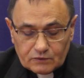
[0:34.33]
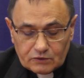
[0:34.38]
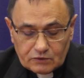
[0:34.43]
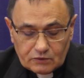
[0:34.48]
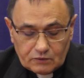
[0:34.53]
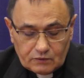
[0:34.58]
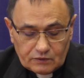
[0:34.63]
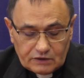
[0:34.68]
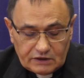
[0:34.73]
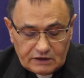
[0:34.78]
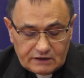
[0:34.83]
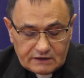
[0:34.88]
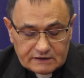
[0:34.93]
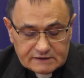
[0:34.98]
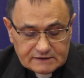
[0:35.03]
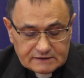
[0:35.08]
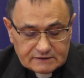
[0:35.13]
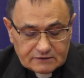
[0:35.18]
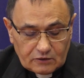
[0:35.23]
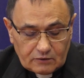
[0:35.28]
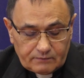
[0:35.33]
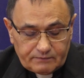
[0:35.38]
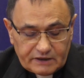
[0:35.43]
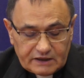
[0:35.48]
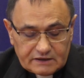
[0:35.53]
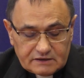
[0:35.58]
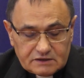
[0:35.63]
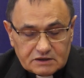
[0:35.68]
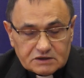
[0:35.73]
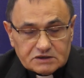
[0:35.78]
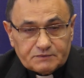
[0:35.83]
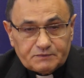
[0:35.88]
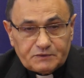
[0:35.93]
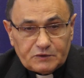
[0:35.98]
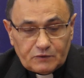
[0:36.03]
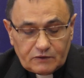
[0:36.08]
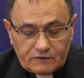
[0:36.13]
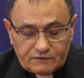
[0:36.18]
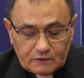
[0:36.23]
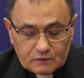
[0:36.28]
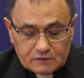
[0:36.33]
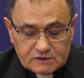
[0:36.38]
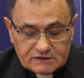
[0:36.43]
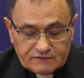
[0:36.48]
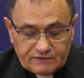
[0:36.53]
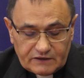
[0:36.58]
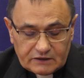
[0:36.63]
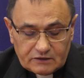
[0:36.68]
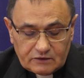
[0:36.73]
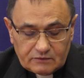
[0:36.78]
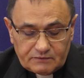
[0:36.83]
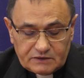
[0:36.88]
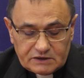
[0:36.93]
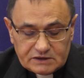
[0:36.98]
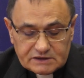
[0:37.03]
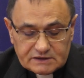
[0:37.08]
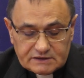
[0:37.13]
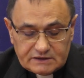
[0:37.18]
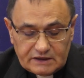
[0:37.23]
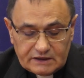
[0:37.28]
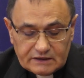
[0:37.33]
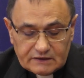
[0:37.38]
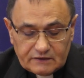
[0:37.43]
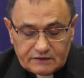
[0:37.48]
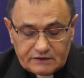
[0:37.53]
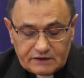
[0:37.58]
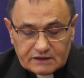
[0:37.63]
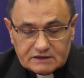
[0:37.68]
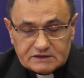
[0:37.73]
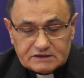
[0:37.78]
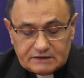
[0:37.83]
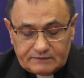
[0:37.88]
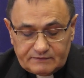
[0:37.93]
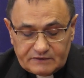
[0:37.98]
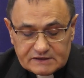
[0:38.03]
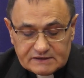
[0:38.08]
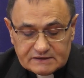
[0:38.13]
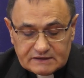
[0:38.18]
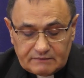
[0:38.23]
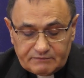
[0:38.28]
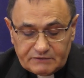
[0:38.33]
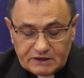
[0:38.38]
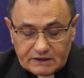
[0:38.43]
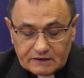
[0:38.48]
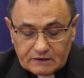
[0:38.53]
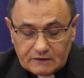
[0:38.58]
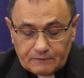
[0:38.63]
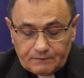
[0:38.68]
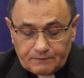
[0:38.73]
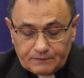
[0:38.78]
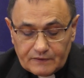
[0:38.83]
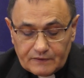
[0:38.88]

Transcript: Drugie jest to, będziesz miłował swego bliźniego jak siebie samego.